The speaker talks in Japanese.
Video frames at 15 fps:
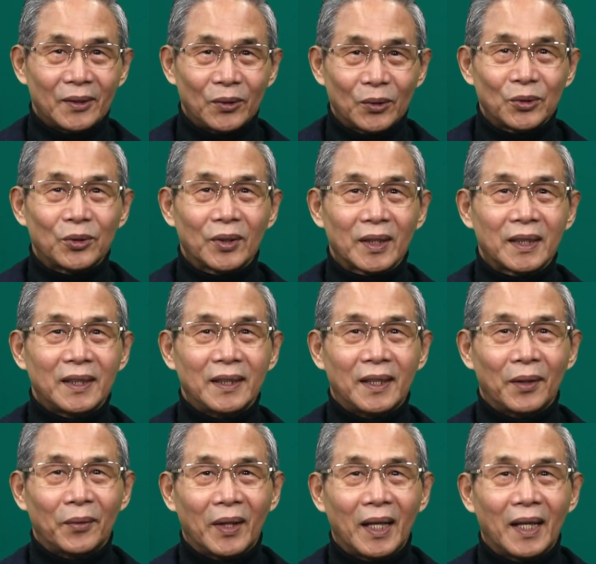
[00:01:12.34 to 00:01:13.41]
ヨシュア記
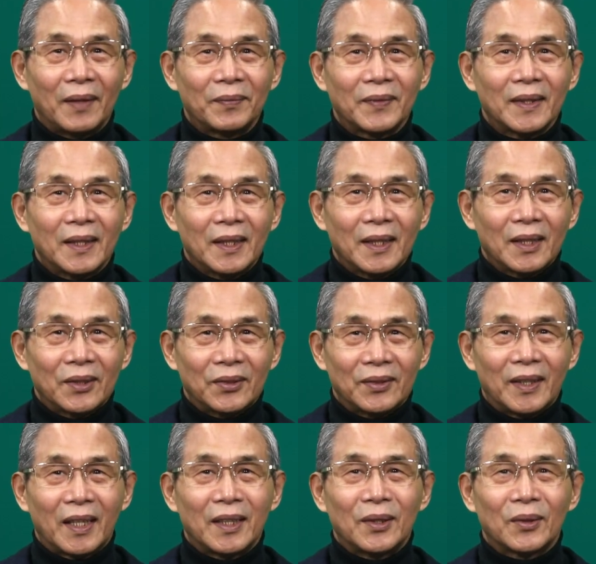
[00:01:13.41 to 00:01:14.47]
では
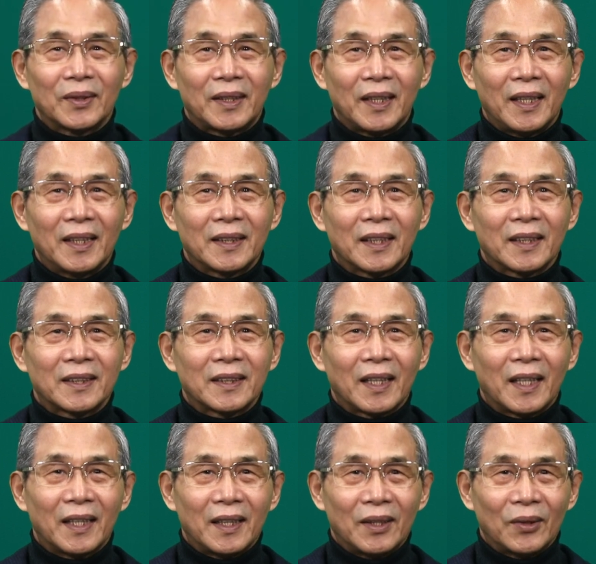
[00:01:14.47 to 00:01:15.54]
2人の偵察
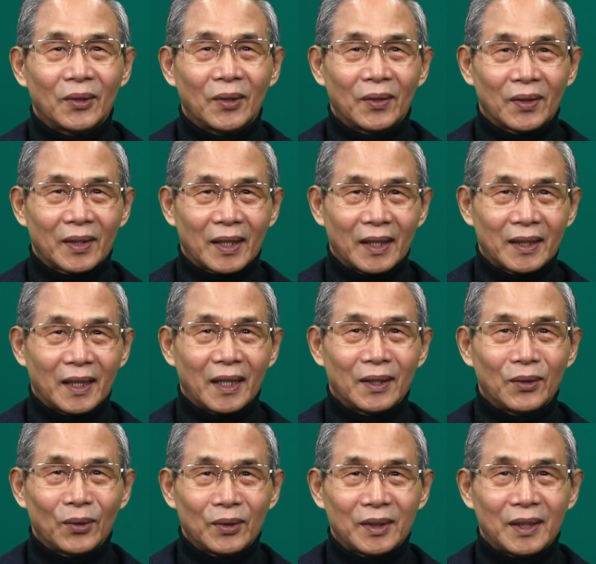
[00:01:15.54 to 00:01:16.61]
隊を
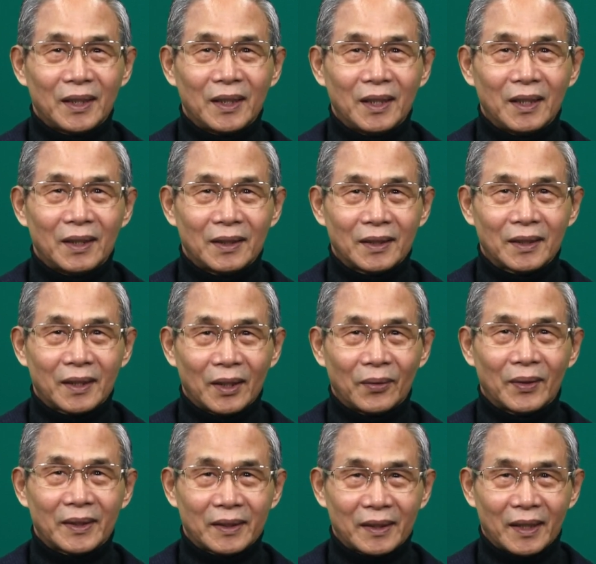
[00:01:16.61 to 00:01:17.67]
カナンの地に使
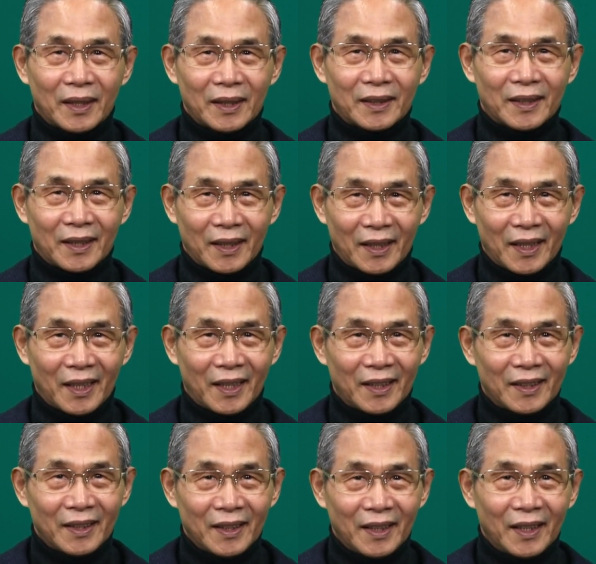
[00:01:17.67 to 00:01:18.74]
わす話から
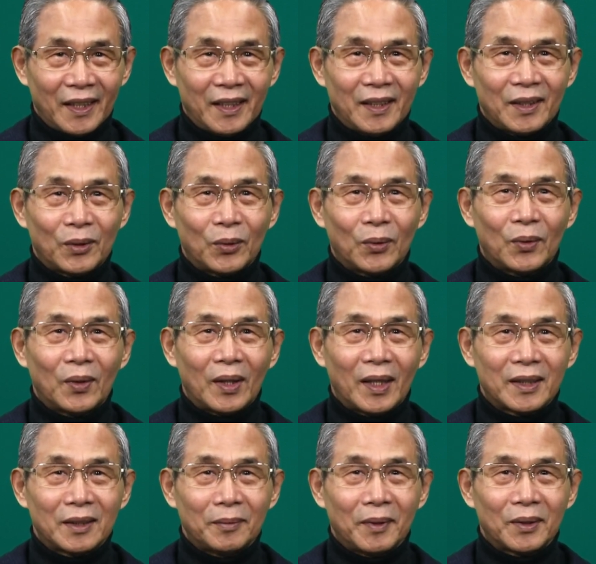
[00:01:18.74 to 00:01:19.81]
エリコを
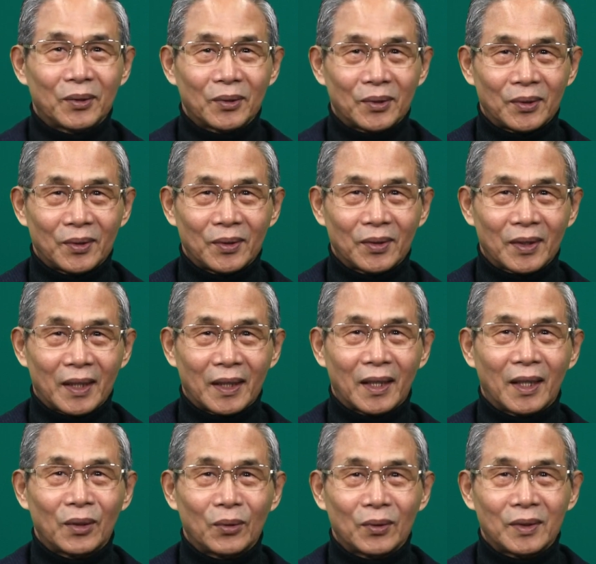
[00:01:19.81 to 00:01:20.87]
はじめとする
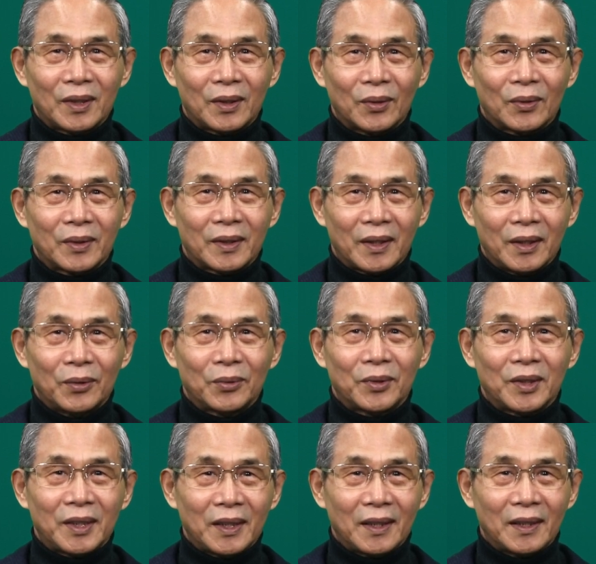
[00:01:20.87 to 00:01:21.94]
カナンの地を征
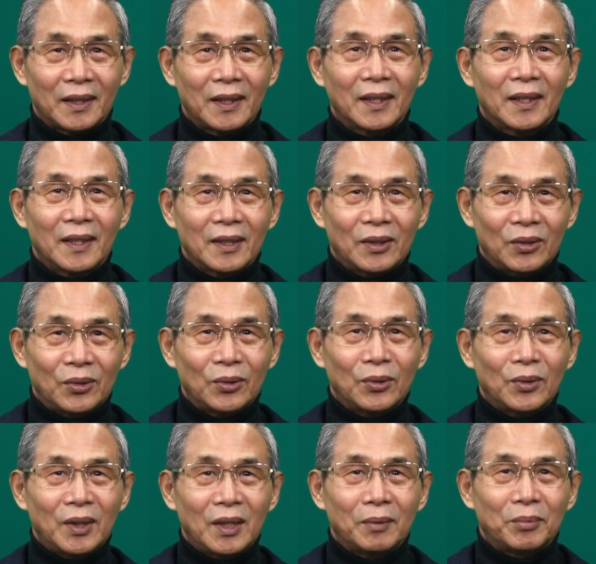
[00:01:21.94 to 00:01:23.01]
服し
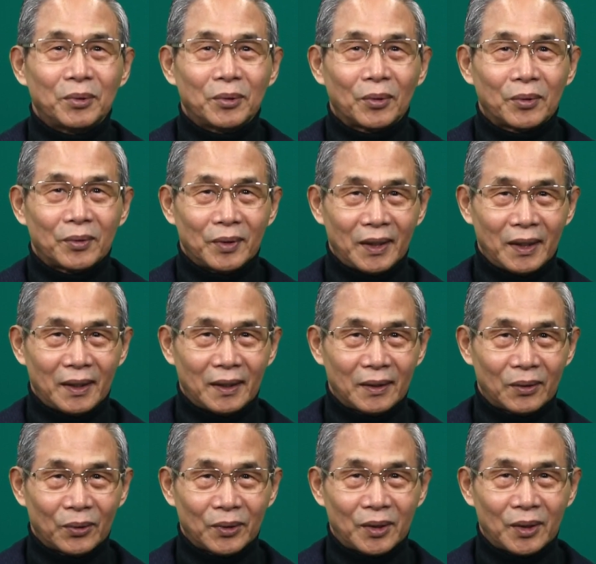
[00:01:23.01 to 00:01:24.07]
12部族に
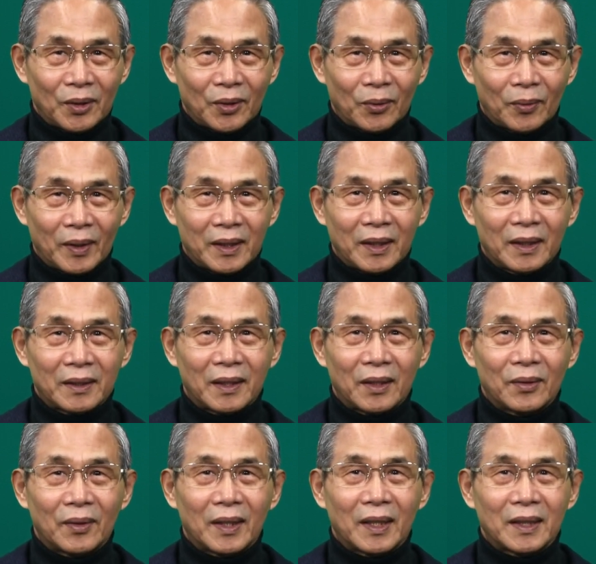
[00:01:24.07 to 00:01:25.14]
土地を割り当て
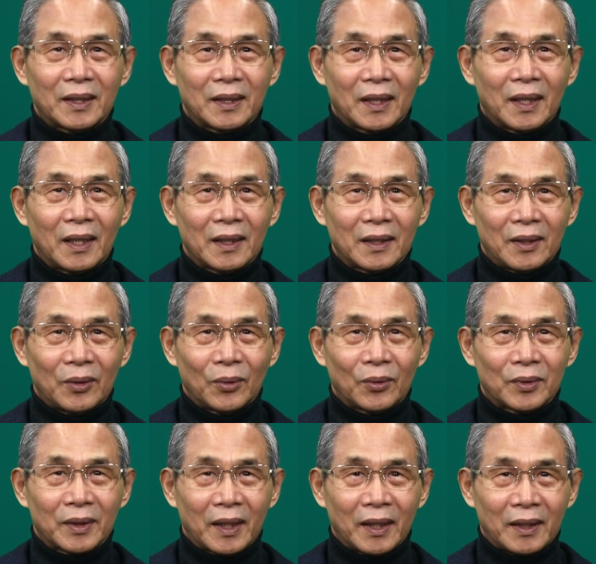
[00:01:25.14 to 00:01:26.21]
る話が記
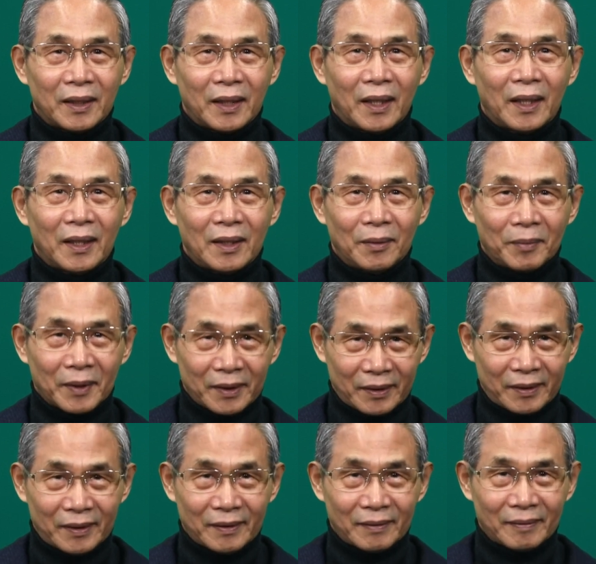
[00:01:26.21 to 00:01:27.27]
録されていま
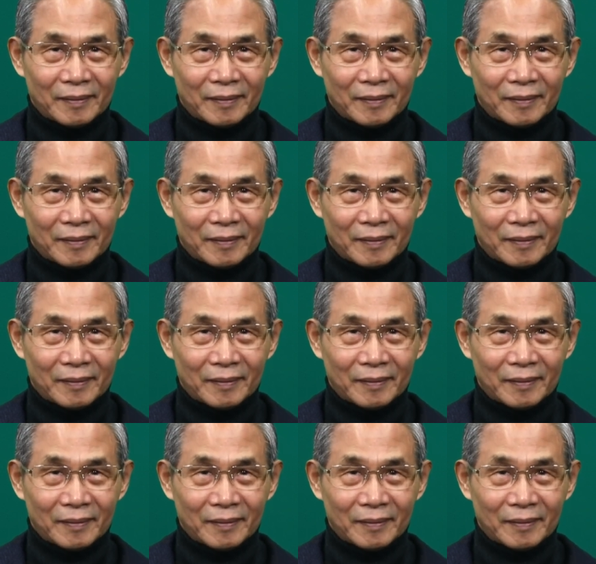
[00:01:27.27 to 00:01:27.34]
す